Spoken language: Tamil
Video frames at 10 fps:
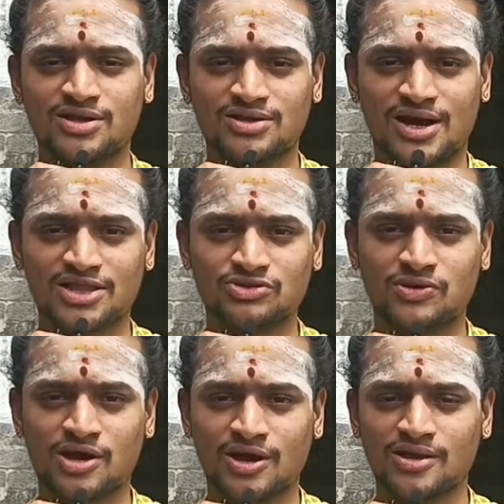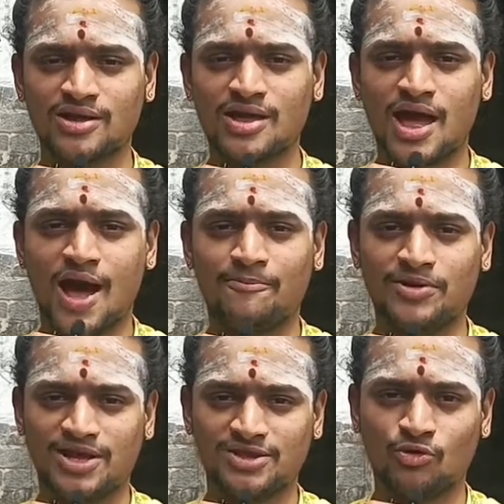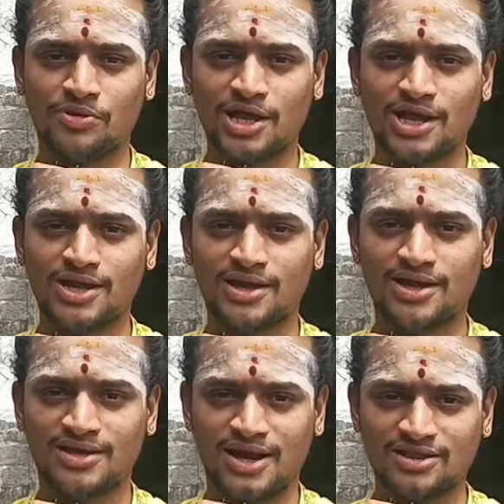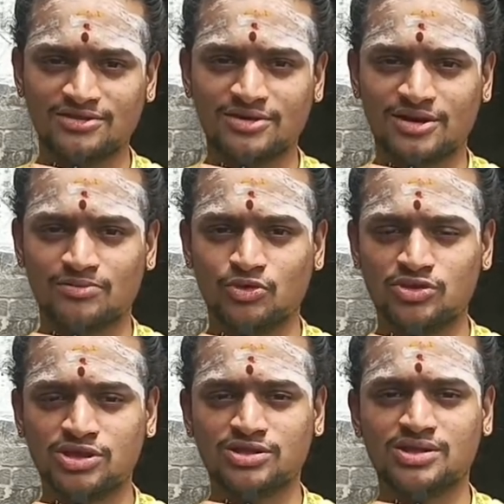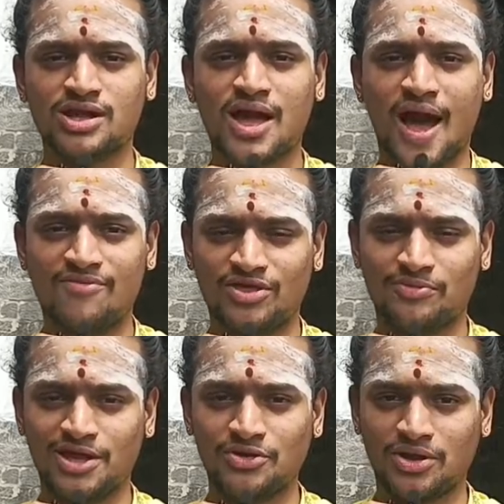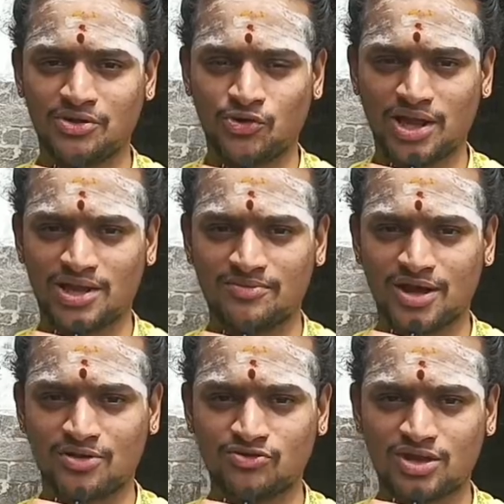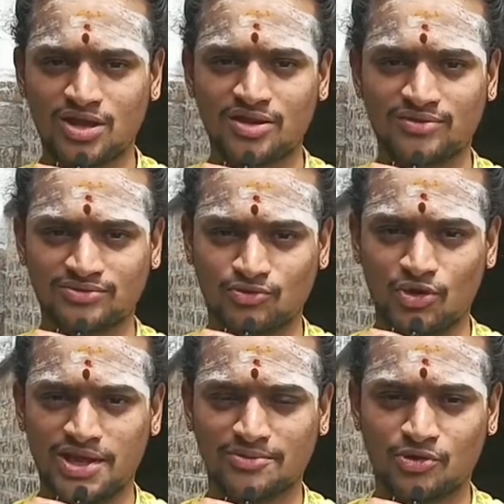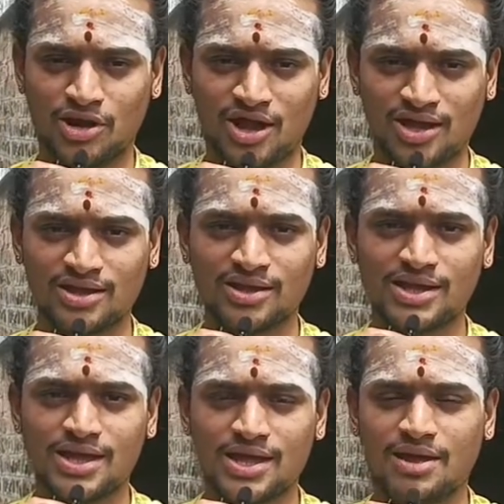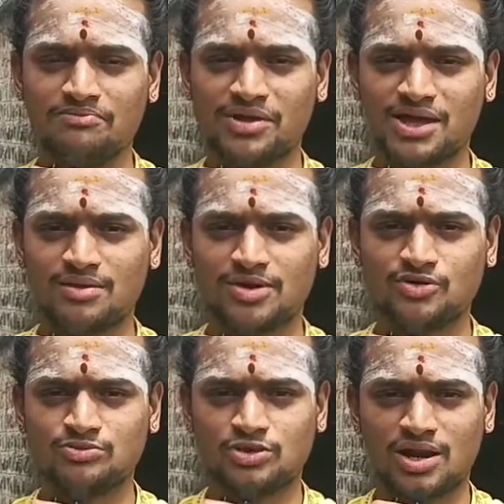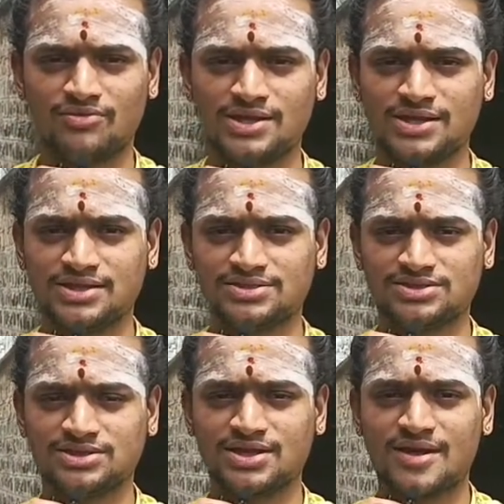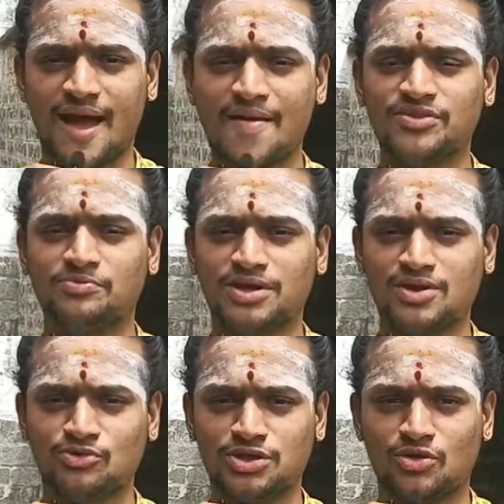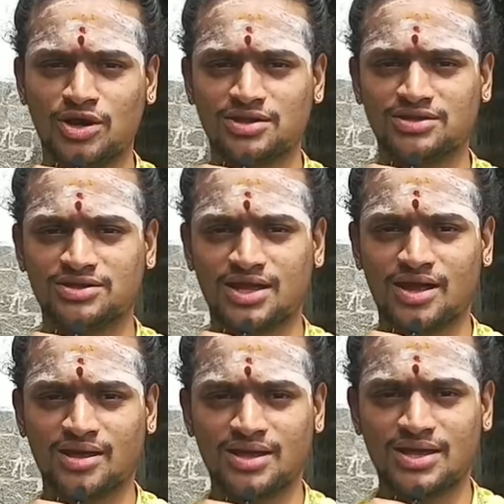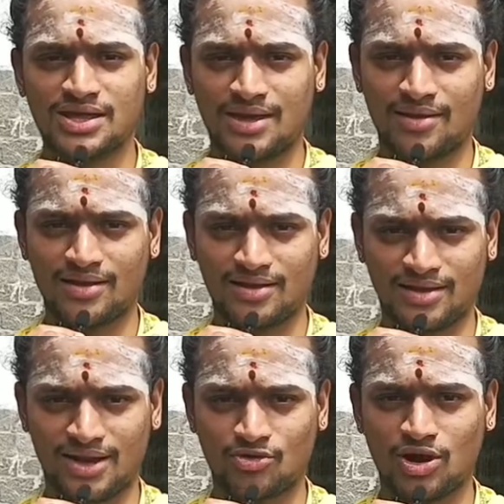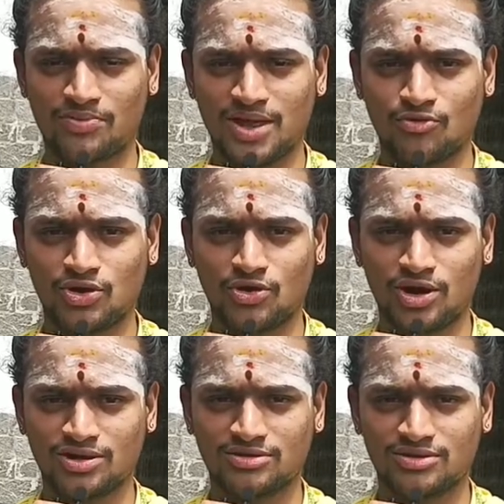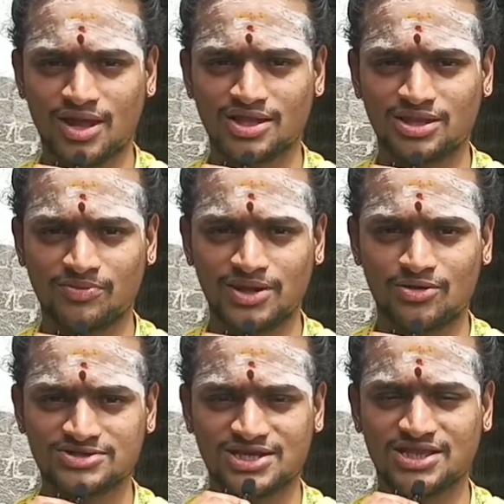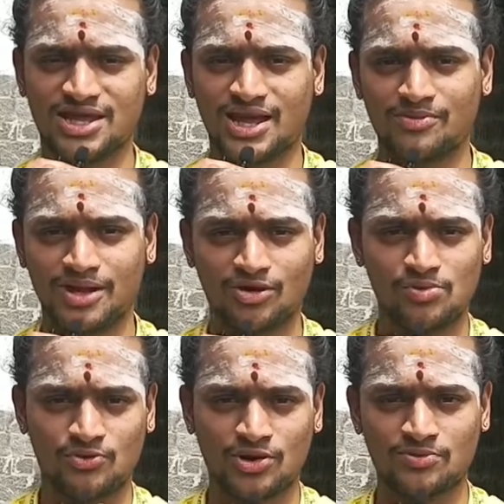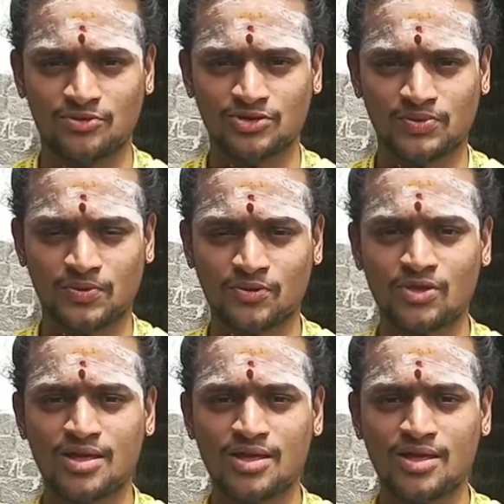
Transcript: நடத்துவாங்க அப்படி அந்த உபநயன நடந்துட்டு இருக்கும்போது அந்த பையனும் என்னுடைய மகனும் தான் வந்து குளிக்க போனாங்க என் பையனை மட்டும் முதல்ல விழுங்கிடுச்சு அந்த பையன் உயிரோடு இருந்திருந்தா என் என்னோட பையன் உயிரோடு இருந்திருந்தா அந்த பையனோட சேர்த்து எங்கள் பையனுக்கு பூனல் போட்டிருப்போம்